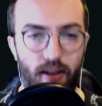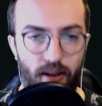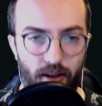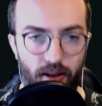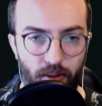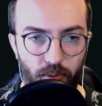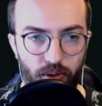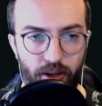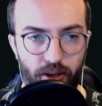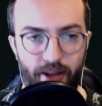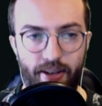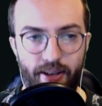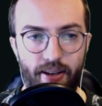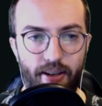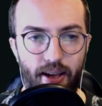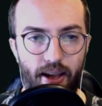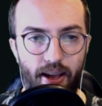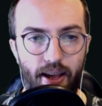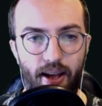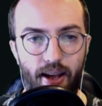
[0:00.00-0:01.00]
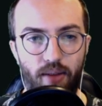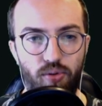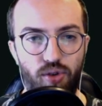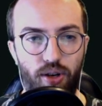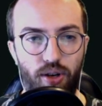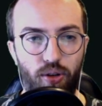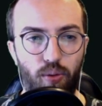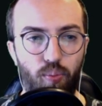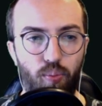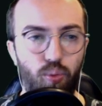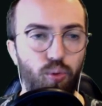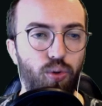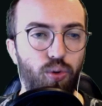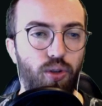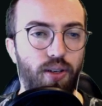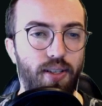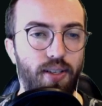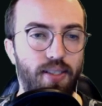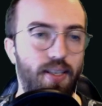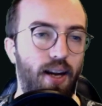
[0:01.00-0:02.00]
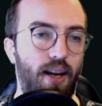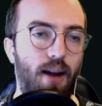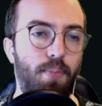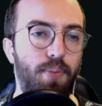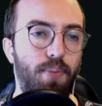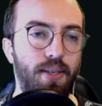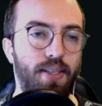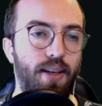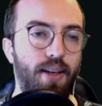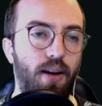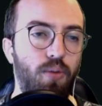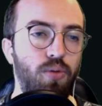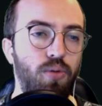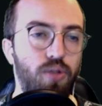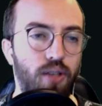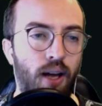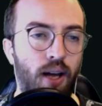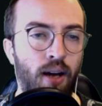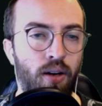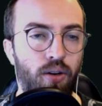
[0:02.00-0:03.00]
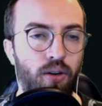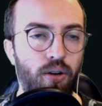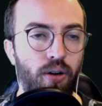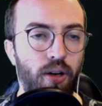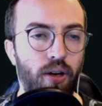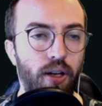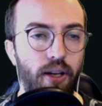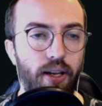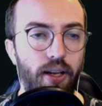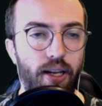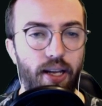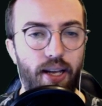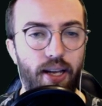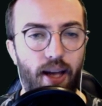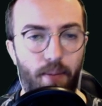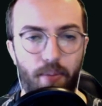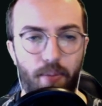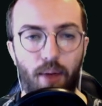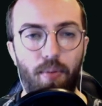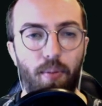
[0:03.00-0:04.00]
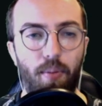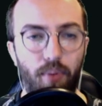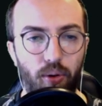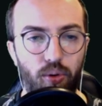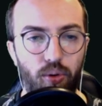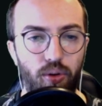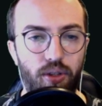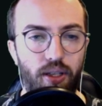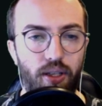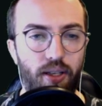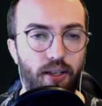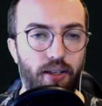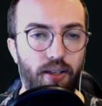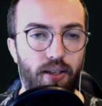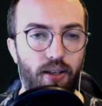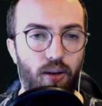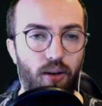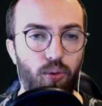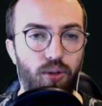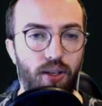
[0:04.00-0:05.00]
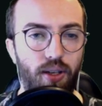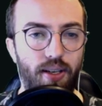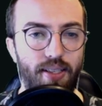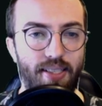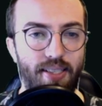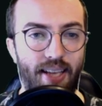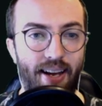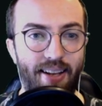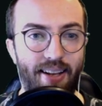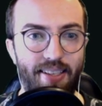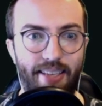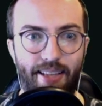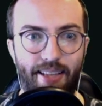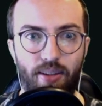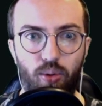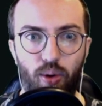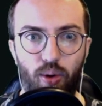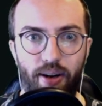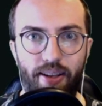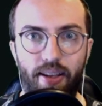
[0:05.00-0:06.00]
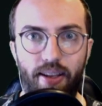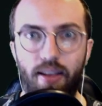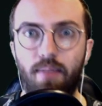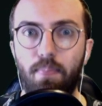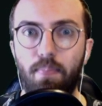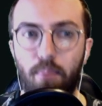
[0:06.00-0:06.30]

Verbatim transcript: È un deck che a un certo punto inizierà a pescare un sacco e abbiamo modo di eh, utilizzare i santuari in